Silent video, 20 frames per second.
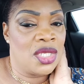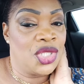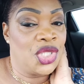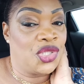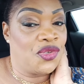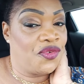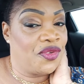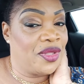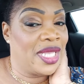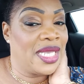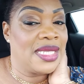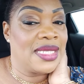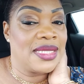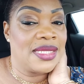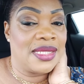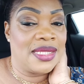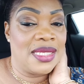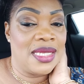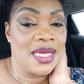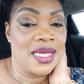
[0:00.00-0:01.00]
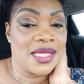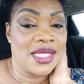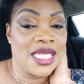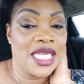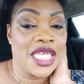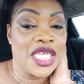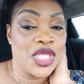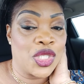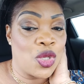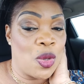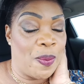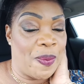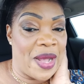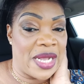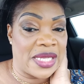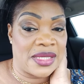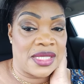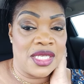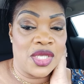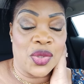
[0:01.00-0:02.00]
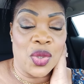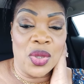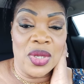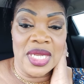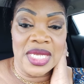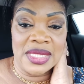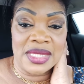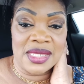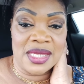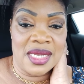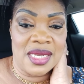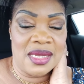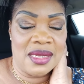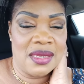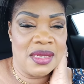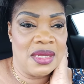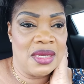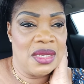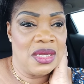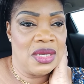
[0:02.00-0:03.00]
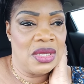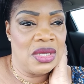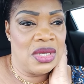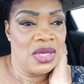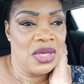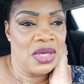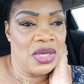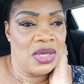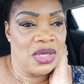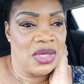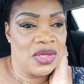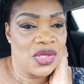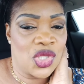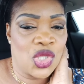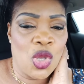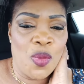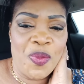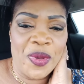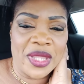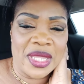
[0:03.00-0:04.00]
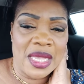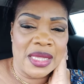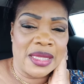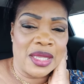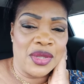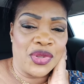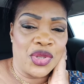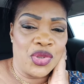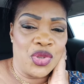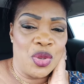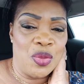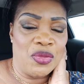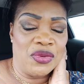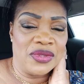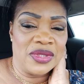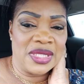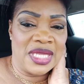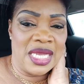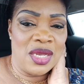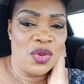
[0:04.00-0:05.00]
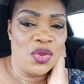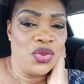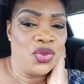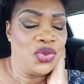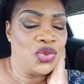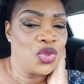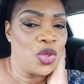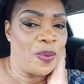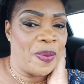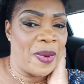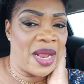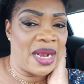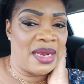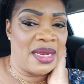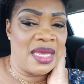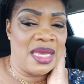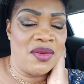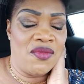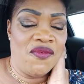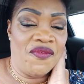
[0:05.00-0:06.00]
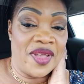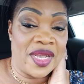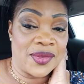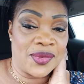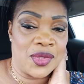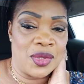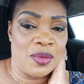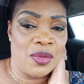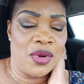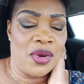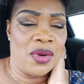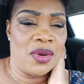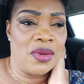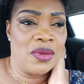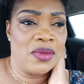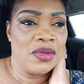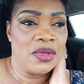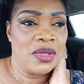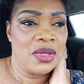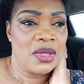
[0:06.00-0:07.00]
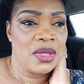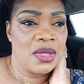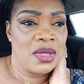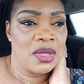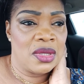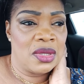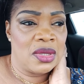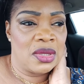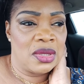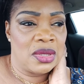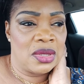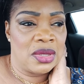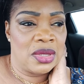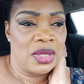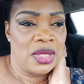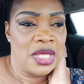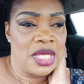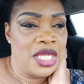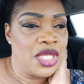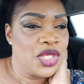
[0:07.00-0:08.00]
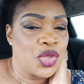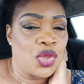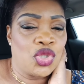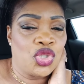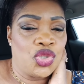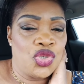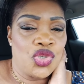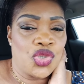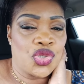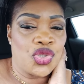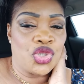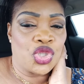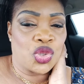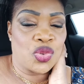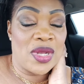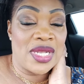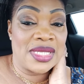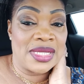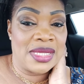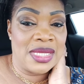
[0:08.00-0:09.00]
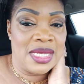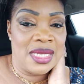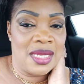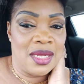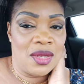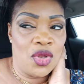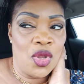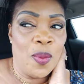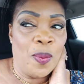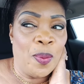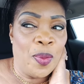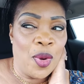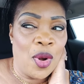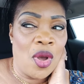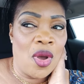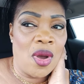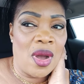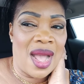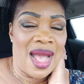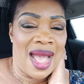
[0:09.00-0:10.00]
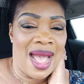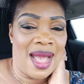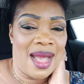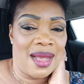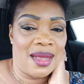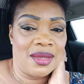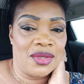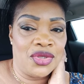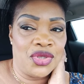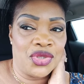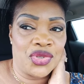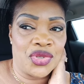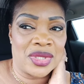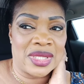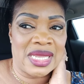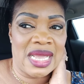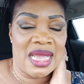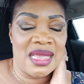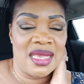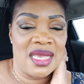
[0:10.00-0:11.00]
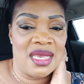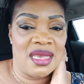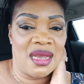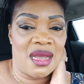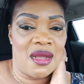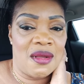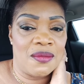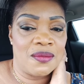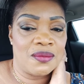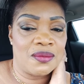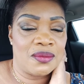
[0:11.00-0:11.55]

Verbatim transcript: Je voudrais te dire, ceux qui sont partis t'ont laissé, sans peut-être te demander ou te parler ouvertement. Ils ont juste choisi le plan A de te trahir.